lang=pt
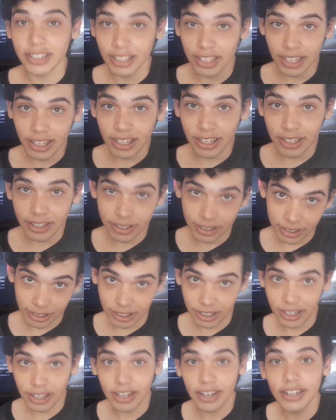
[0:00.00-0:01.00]
tem aquela
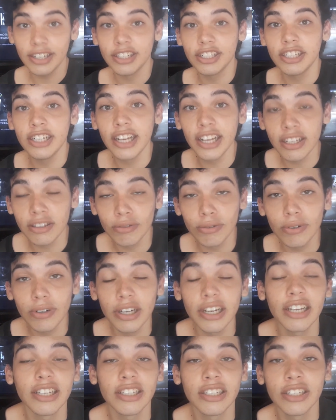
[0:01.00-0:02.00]
cartinha que tu
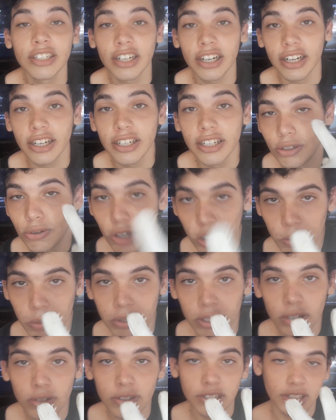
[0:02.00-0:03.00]
conhece já. Dois
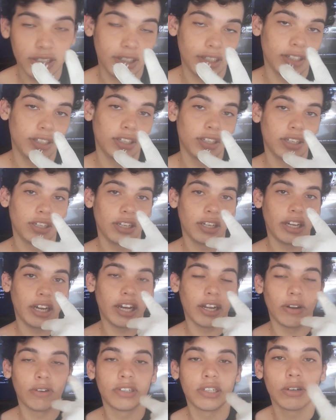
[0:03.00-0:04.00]
protagonistas.
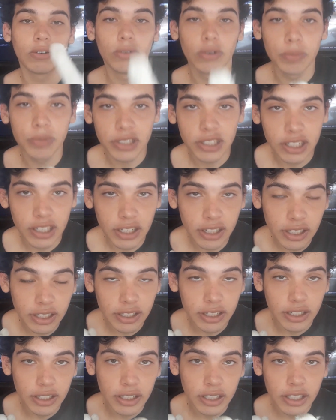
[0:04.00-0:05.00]
A nossa comissão
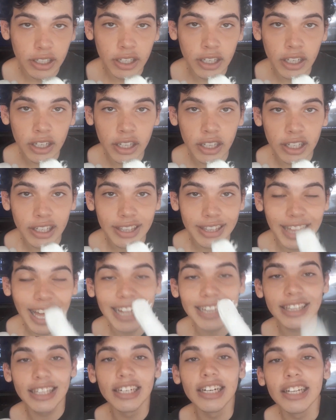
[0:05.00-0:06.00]
e
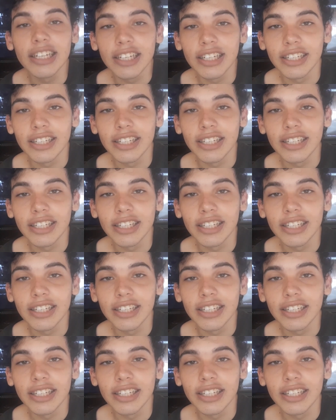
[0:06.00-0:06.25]
Tadã.